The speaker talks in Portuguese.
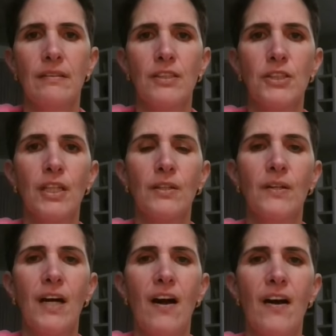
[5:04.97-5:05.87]
E chegou
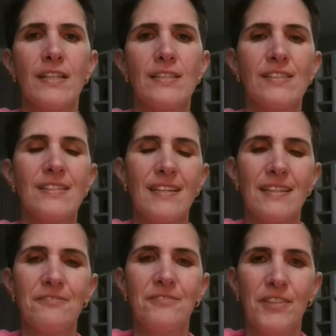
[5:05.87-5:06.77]
a hora de
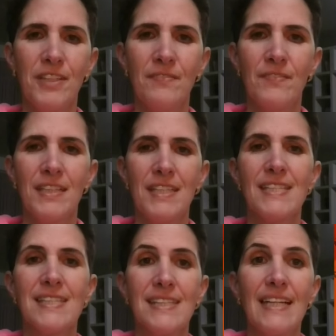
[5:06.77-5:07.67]
servir e
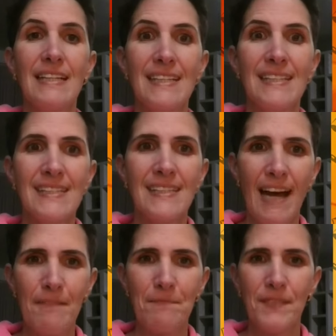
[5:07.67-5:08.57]
se
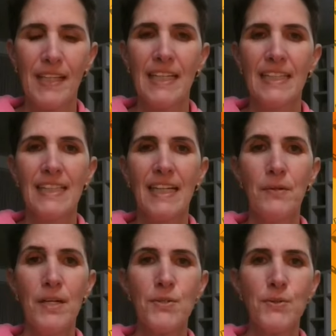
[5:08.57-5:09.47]
deliciar. Tá aí
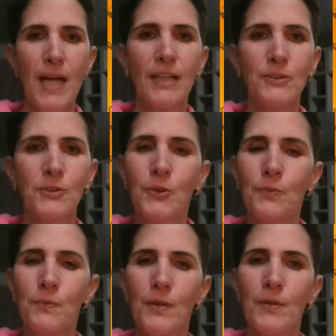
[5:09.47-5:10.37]
o resultado do
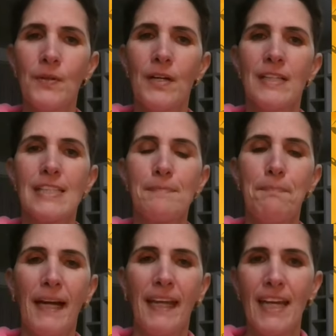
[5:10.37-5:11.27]
meu
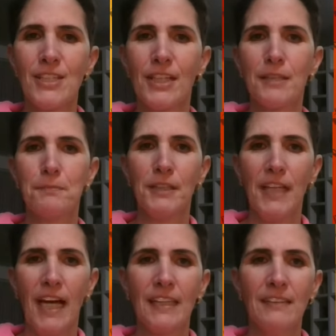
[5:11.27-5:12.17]
espaguete à
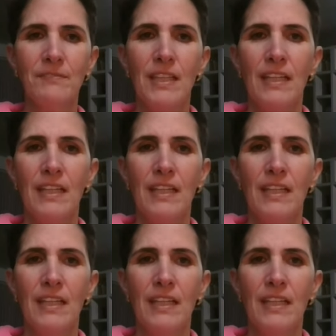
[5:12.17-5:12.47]
carbonara.